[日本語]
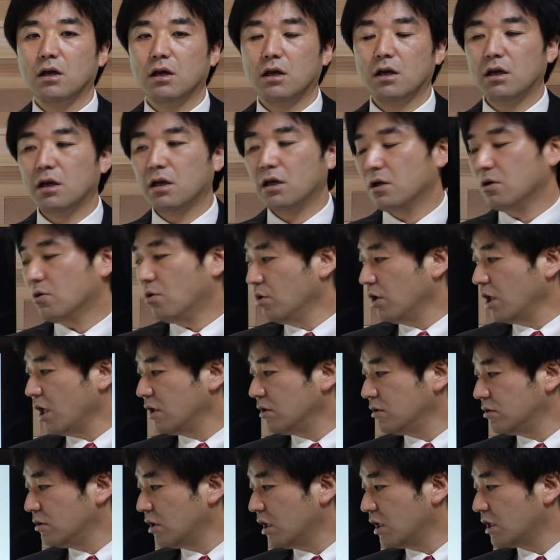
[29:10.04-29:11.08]
えー、5
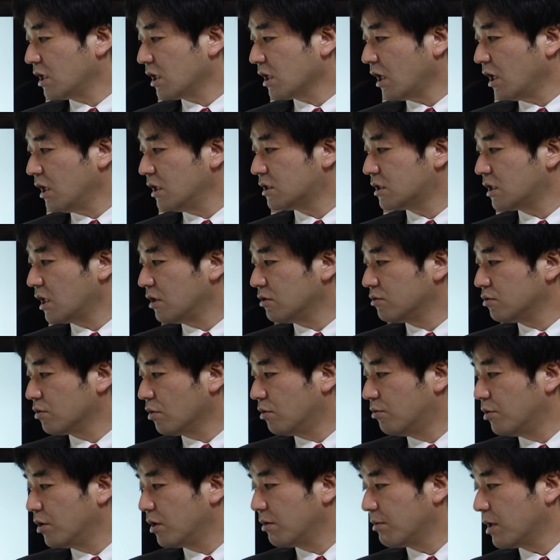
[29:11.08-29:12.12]
年ぐらいで返していくと
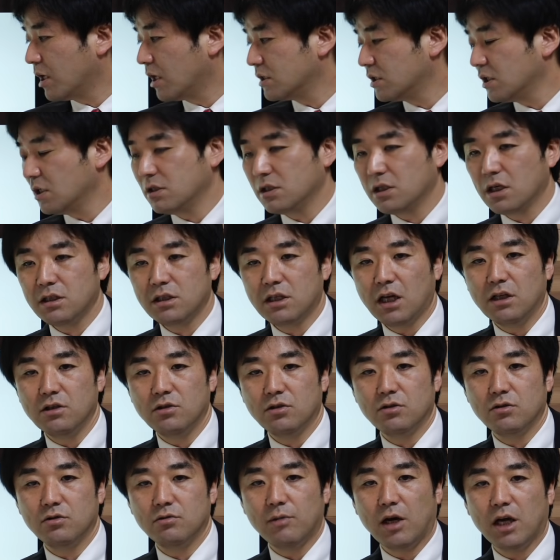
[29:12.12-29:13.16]
思えば、全然
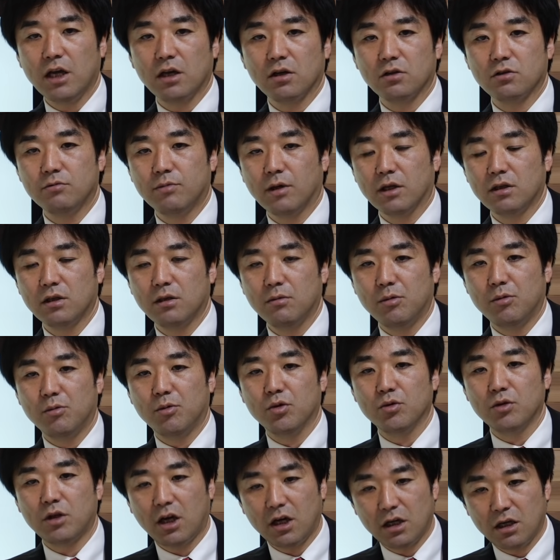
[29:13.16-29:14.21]
30万円配っても
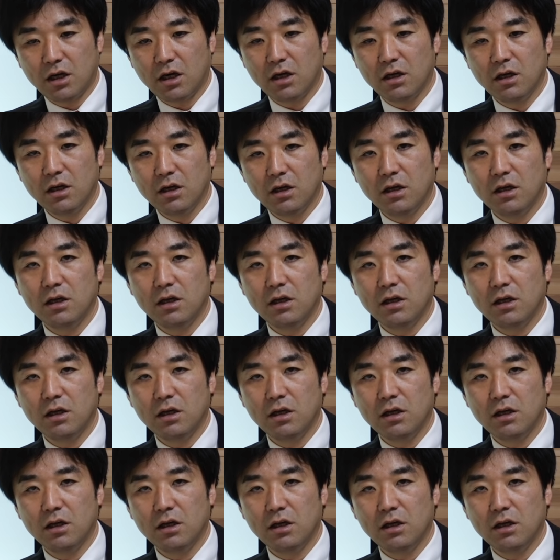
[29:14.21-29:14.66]
問題ない。